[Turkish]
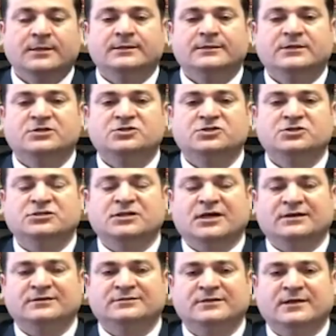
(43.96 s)
yeşil
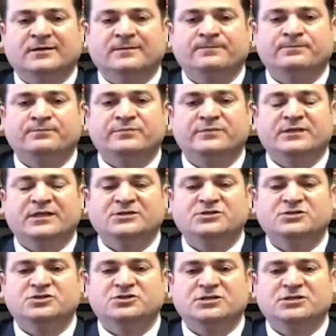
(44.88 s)
karta
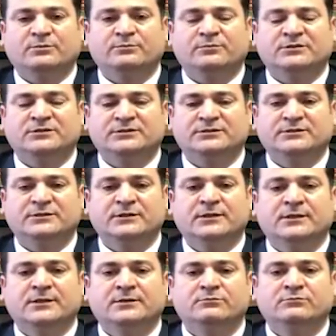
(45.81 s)
geçiş yapmaları
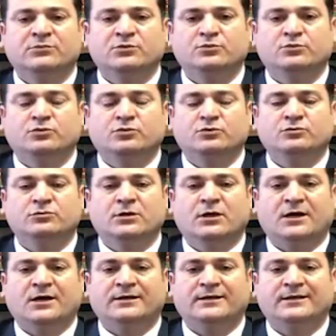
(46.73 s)
mümkün
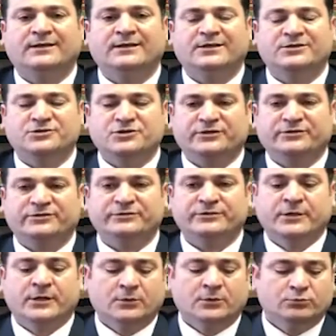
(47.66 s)
hale
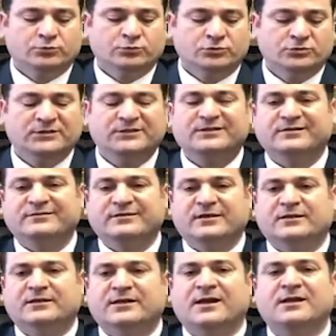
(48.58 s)
gelecektir. Bunu dikkate
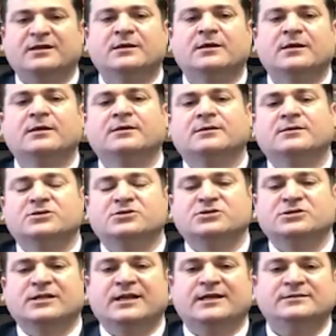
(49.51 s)
alarak
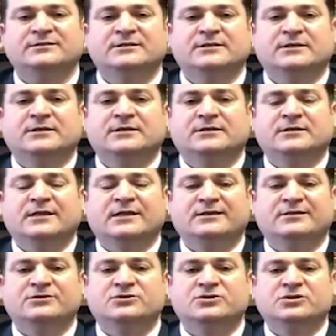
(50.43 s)
kişiler
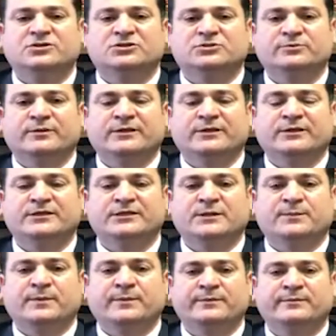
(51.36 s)
gerekli çalışmayı
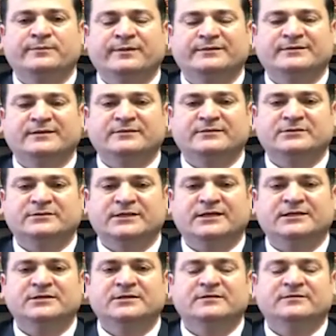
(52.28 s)

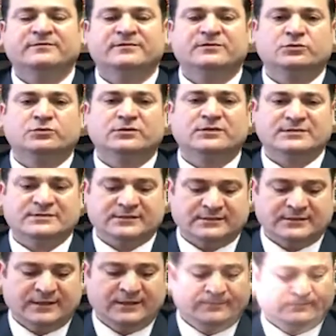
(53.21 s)
yapabilmektedirler ve
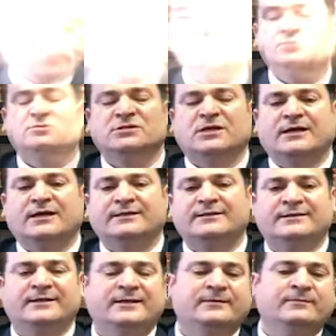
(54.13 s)
dolayısıyla bu
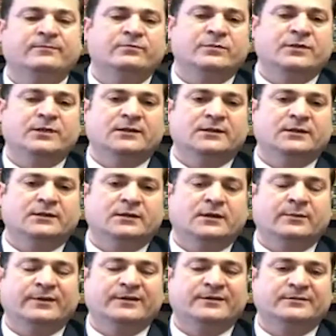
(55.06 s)
sayede e,
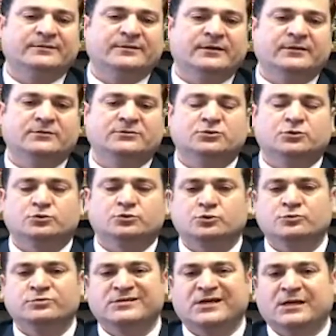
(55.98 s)
Amerika'da işte
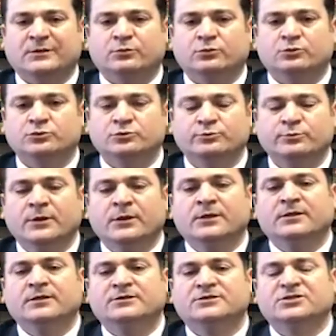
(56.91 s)
oturum sahibi olup
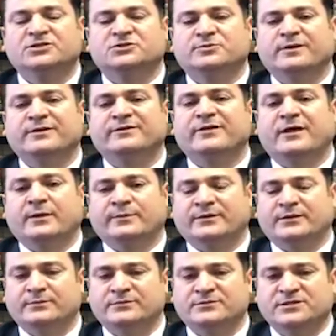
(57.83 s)
çalışmaya devam
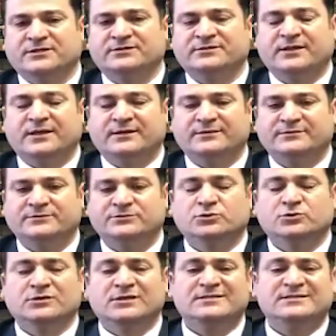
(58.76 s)
edebileceklerdir.
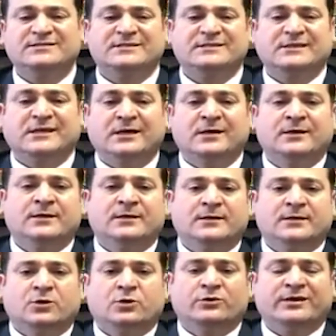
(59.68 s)
Dolayısıyla
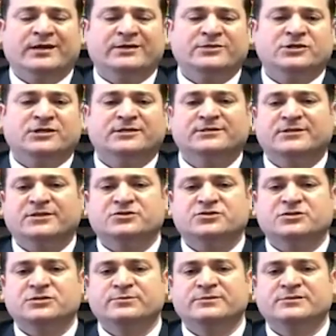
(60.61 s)
öğrenci
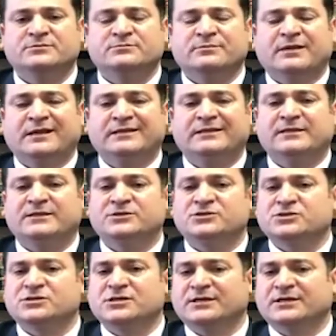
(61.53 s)
arkadaşlarımızın belki yeşil